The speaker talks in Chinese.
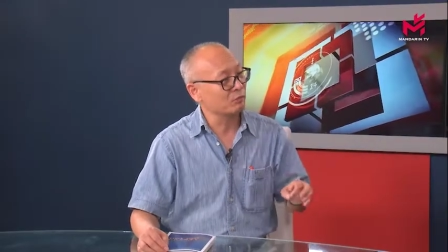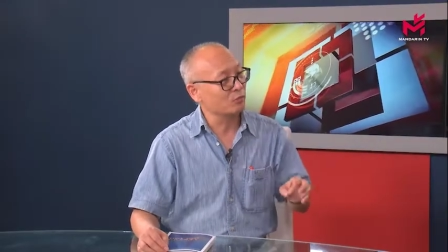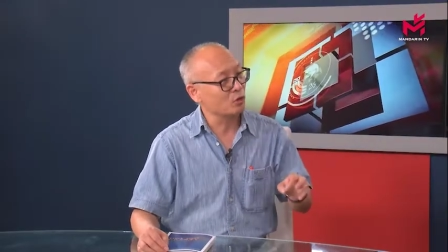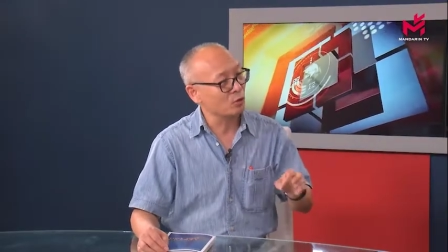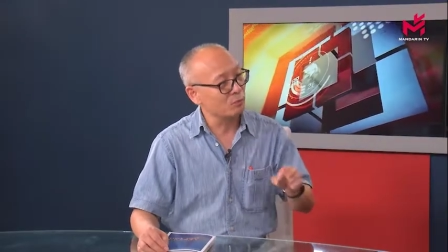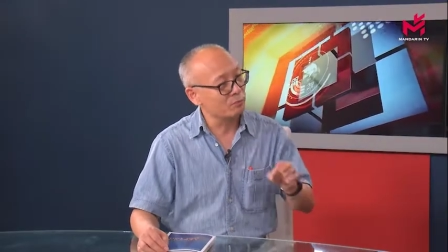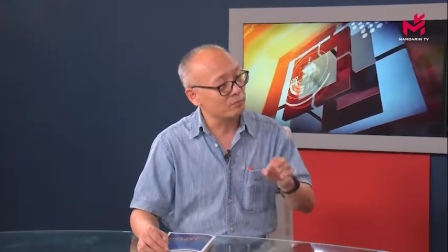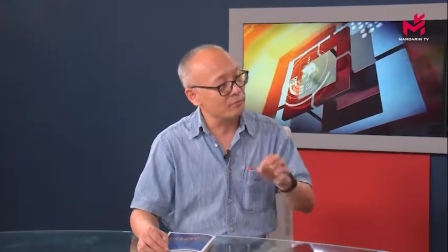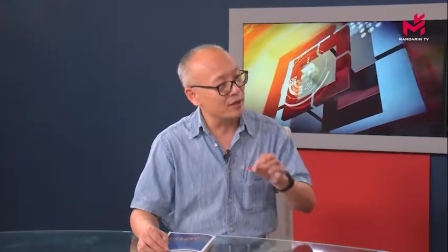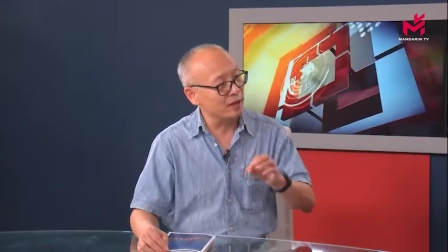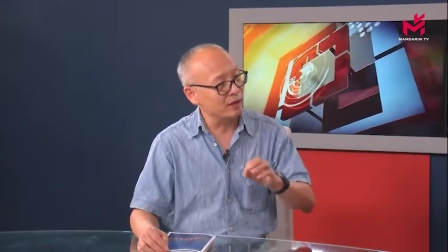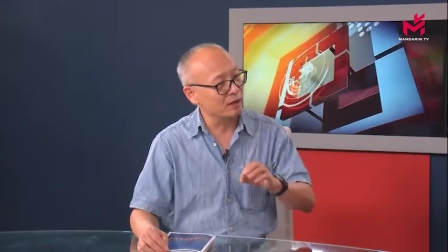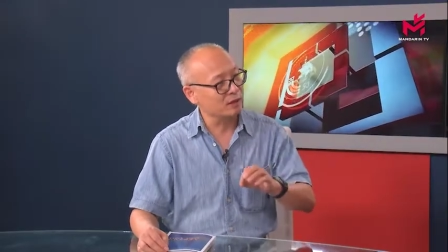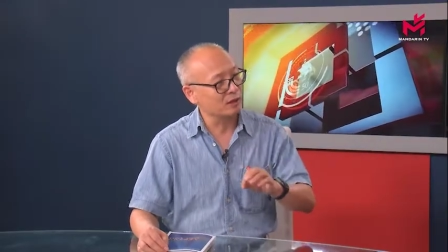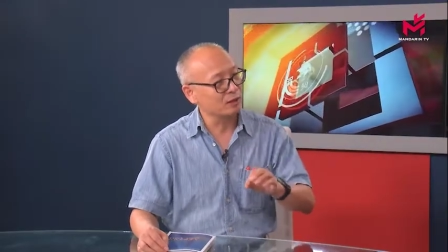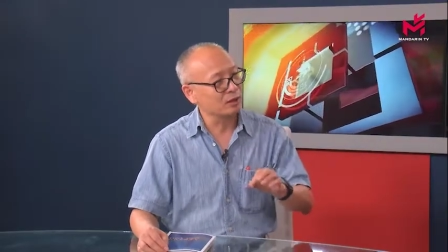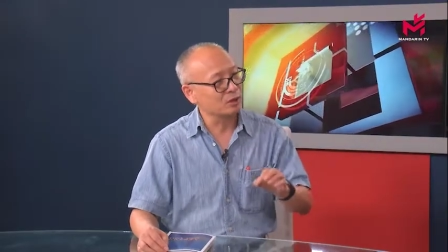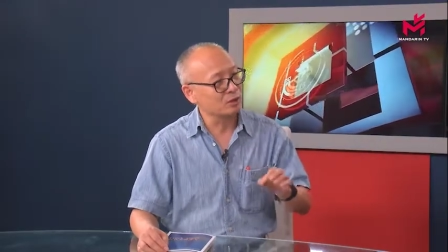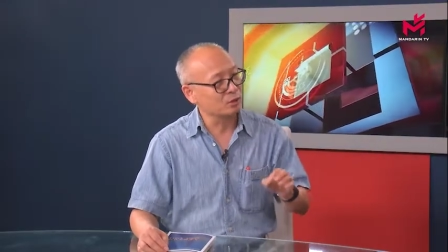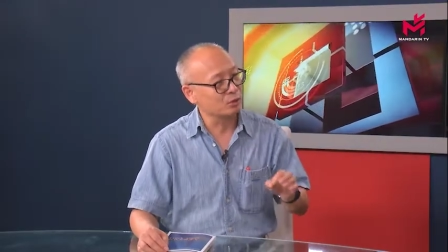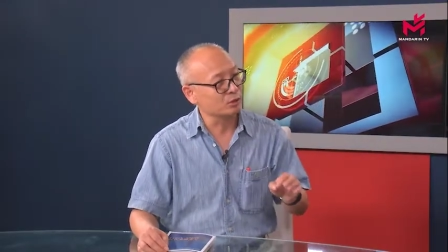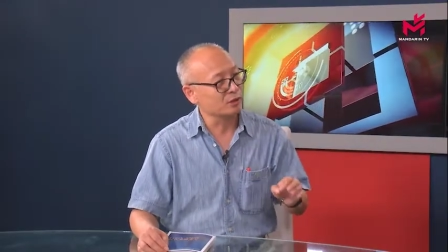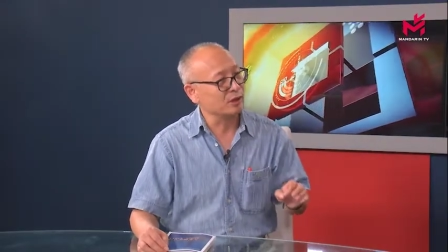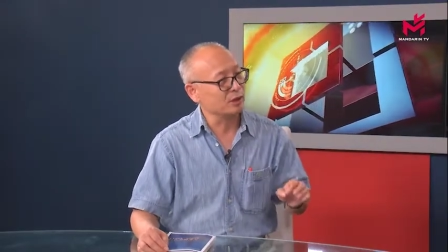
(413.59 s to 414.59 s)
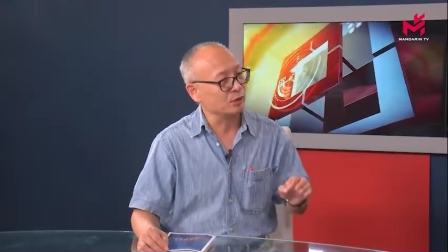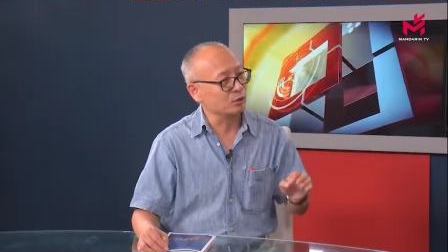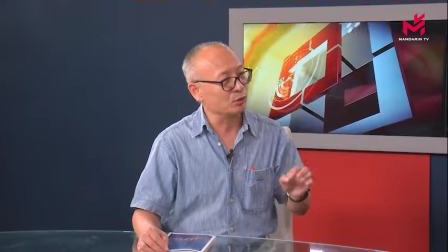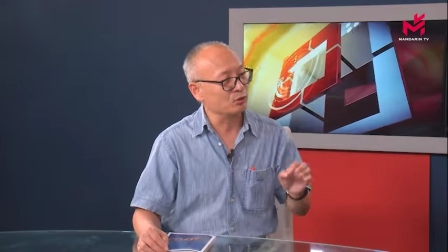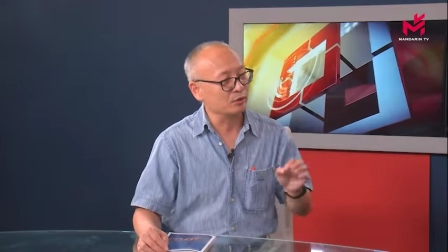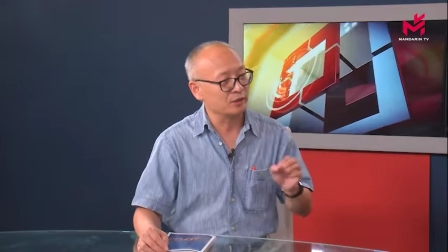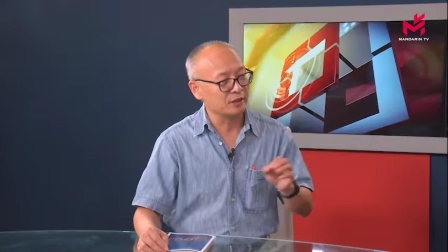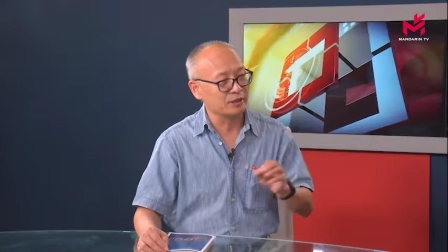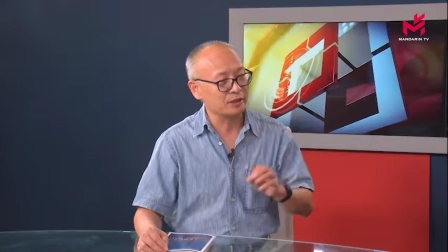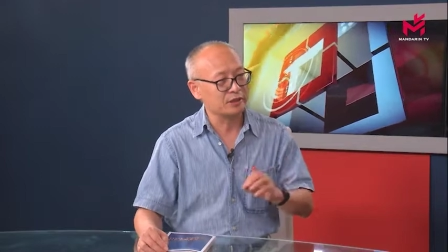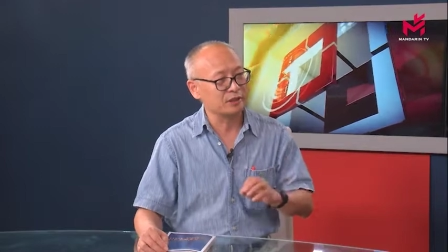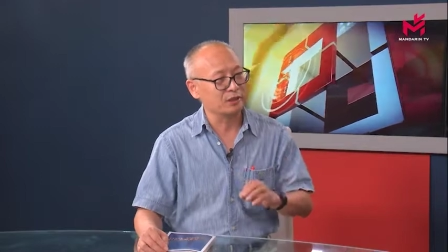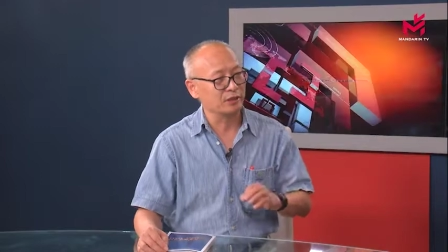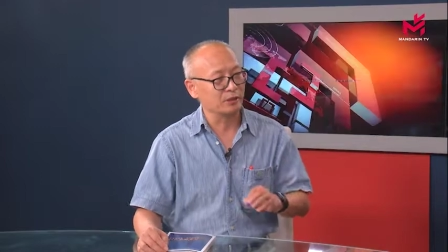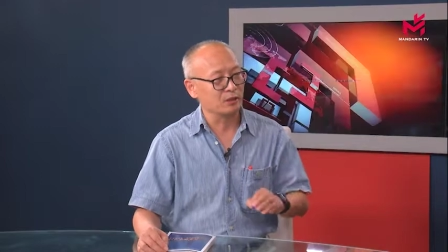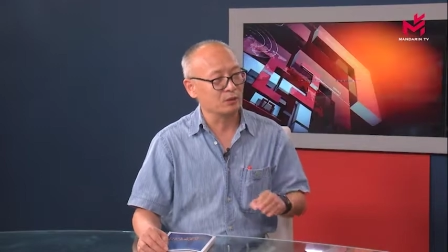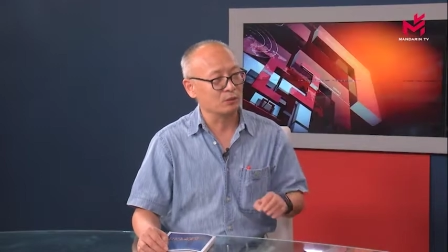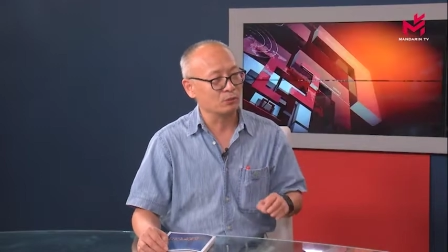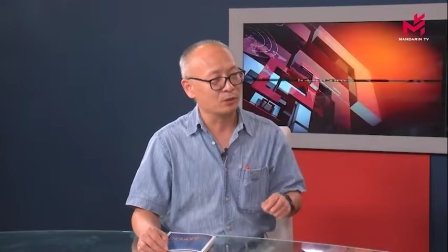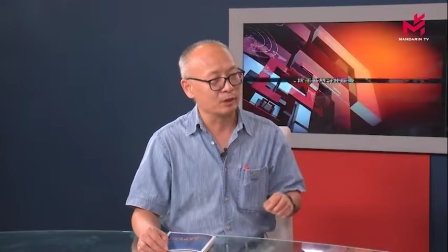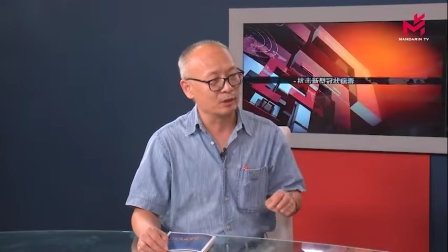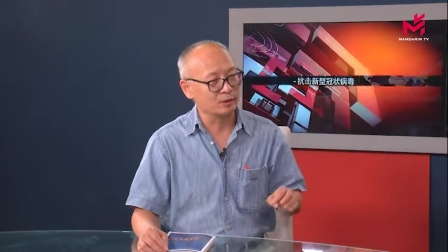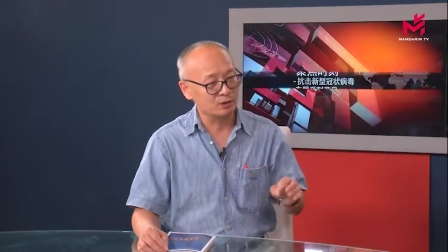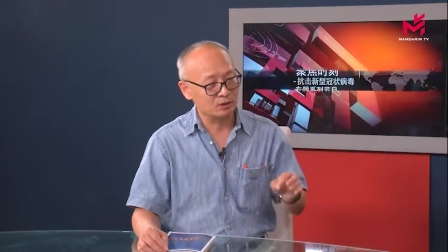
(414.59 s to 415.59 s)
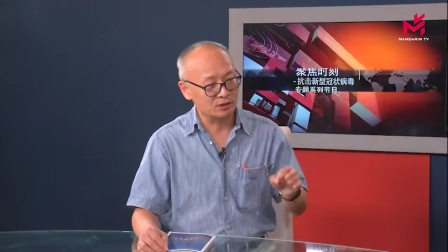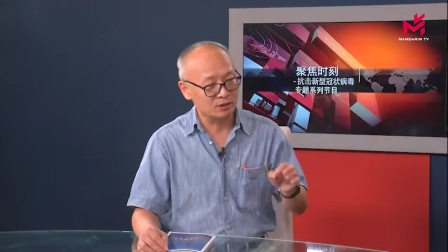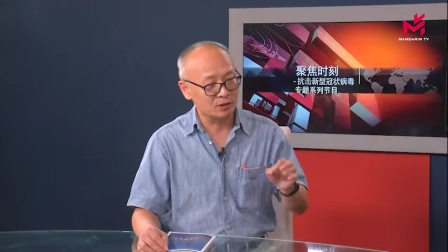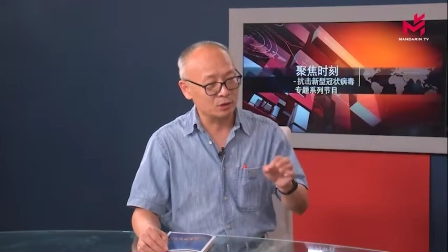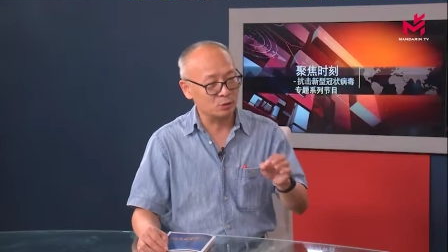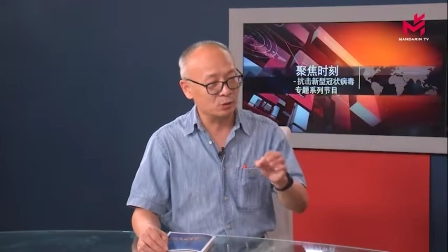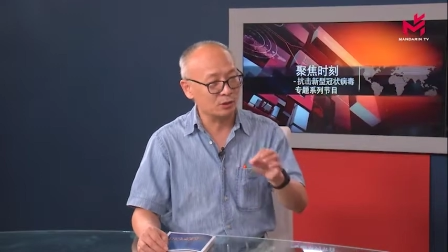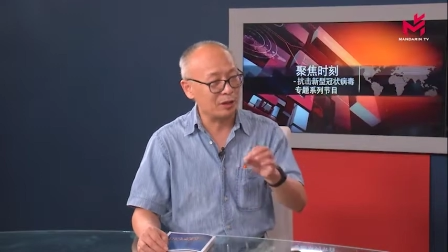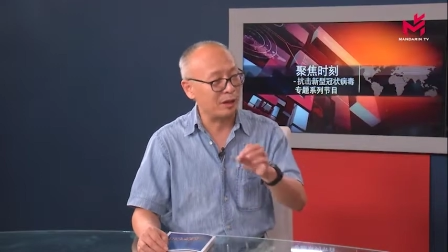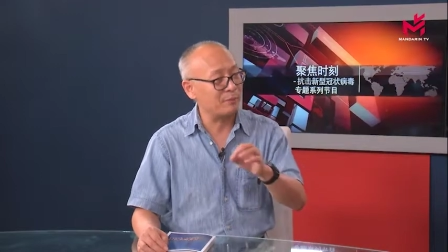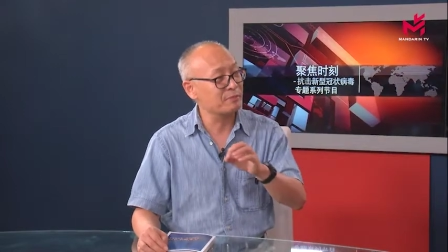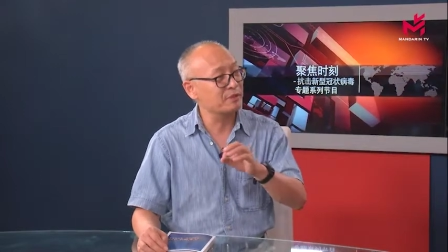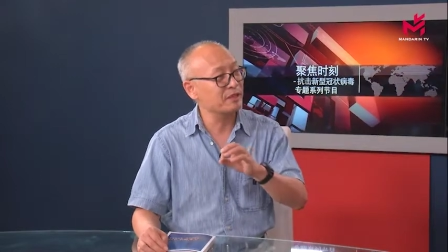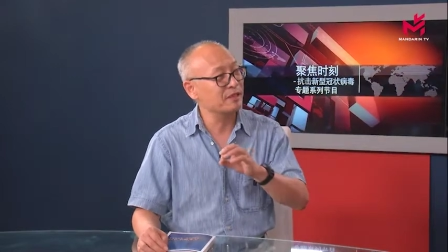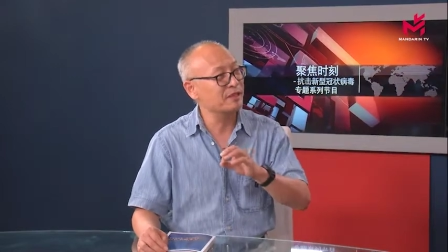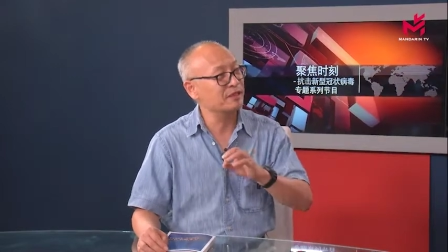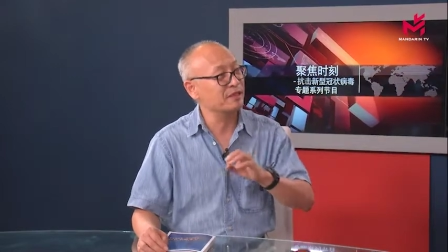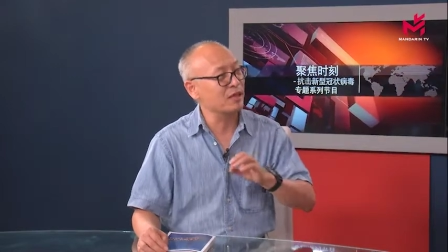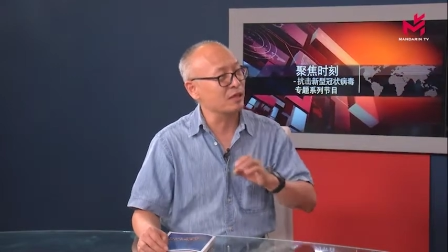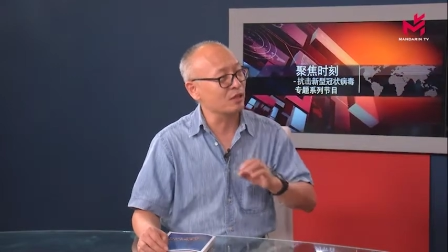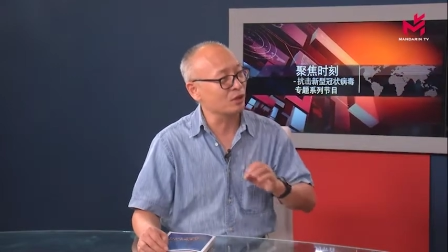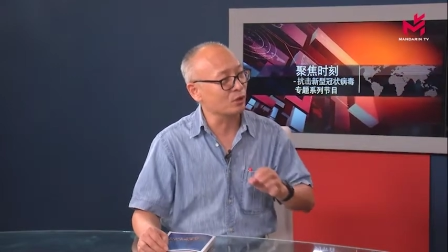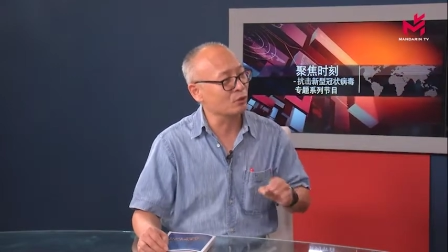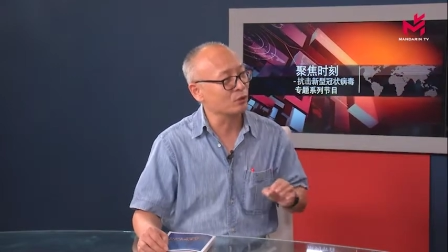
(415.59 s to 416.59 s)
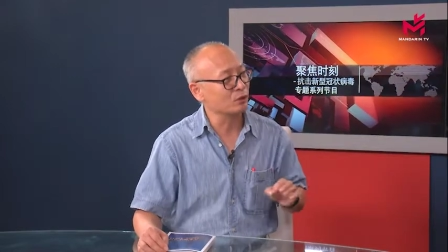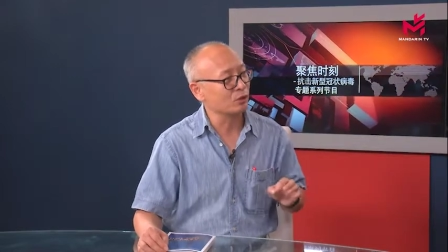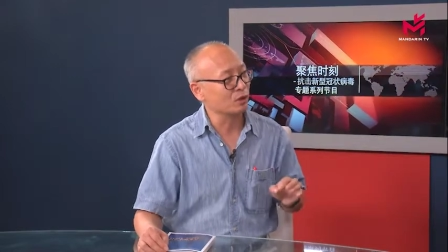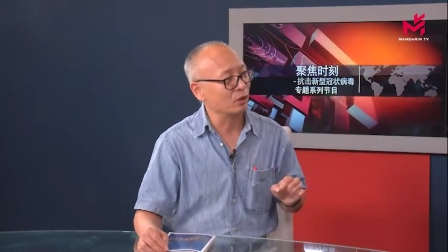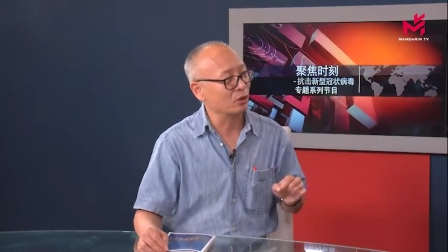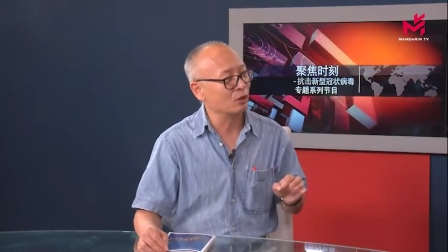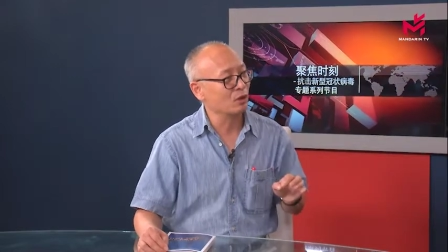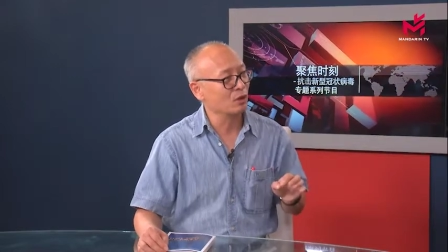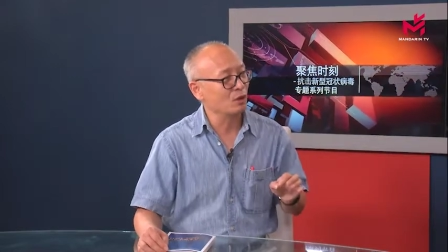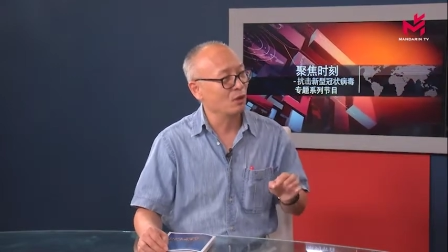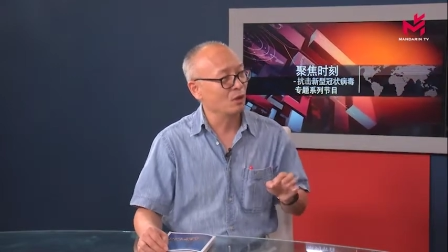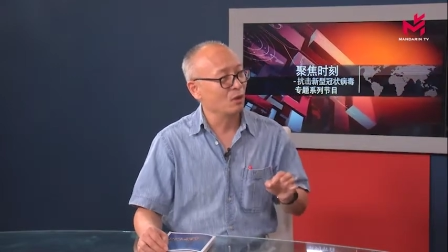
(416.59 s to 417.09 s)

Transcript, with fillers: 我们每个酒店都有个经理，我跟征求他们意见以后呢，